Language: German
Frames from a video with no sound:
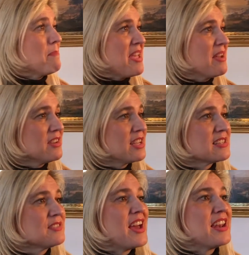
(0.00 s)
Mehrwert,
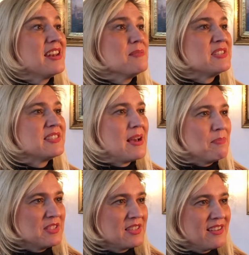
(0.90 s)
dass wir an einem
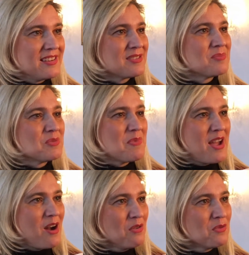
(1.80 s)
Samstag, das muss man
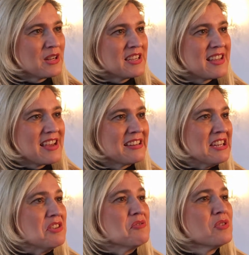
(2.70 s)
ja auch wirklich sagen,
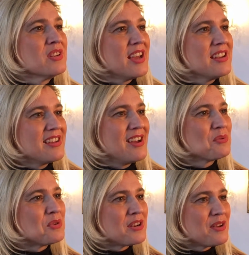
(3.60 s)
nicht irgendein Tag
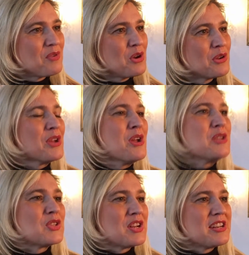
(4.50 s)
unter der Woche,
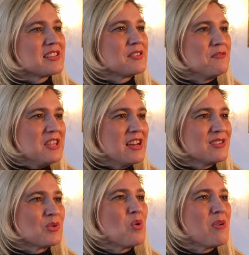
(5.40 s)
sondern dass wir
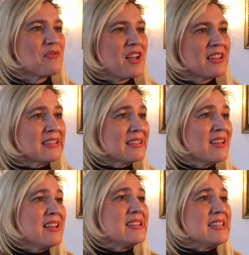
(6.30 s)
als Oberfranken
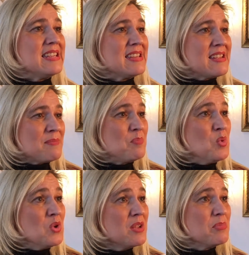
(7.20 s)
die
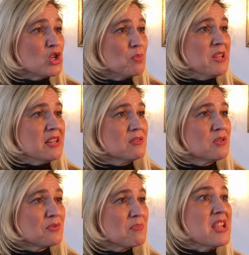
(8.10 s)
Bühne bespielen
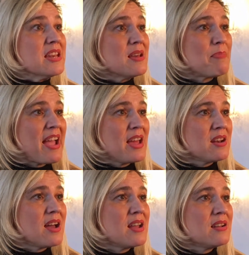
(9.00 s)
dürfen in der
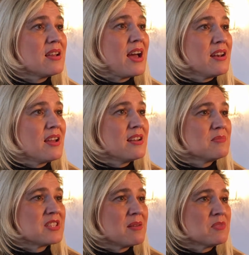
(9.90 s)
Bayernhalle an einem
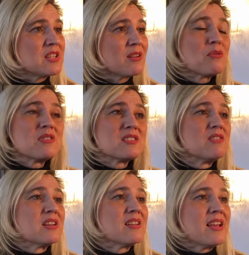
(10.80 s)
Samstag und das wird